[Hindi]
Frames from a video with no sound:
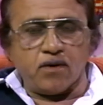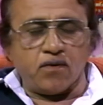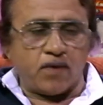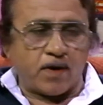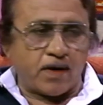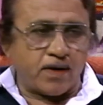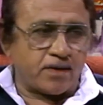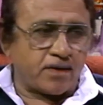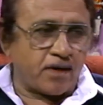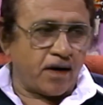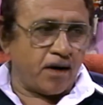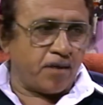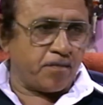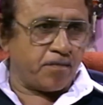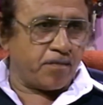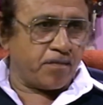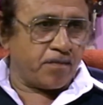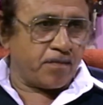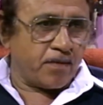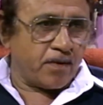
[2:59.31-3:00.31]
वारिस
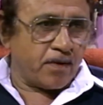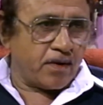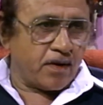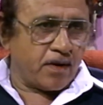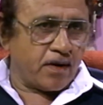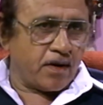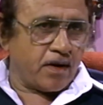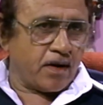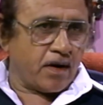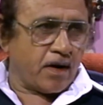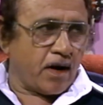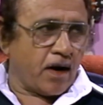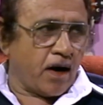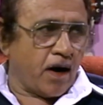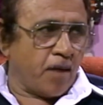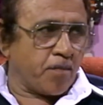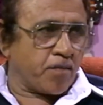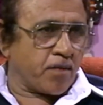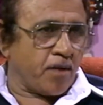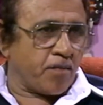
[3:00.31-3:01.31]
साहब
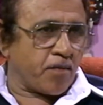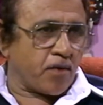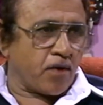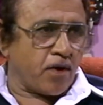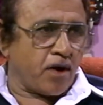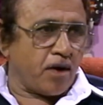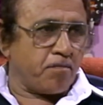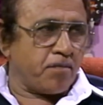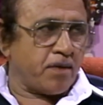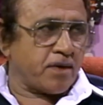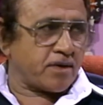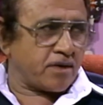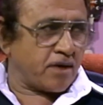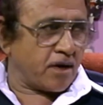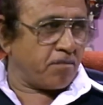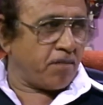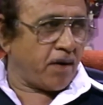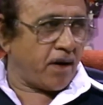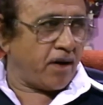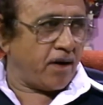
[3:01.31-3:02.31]
आपका प्रोग्राम में
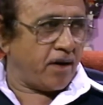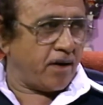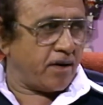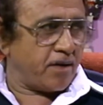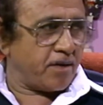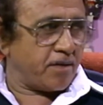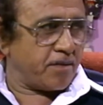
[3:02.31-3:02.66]
इस्तबाल है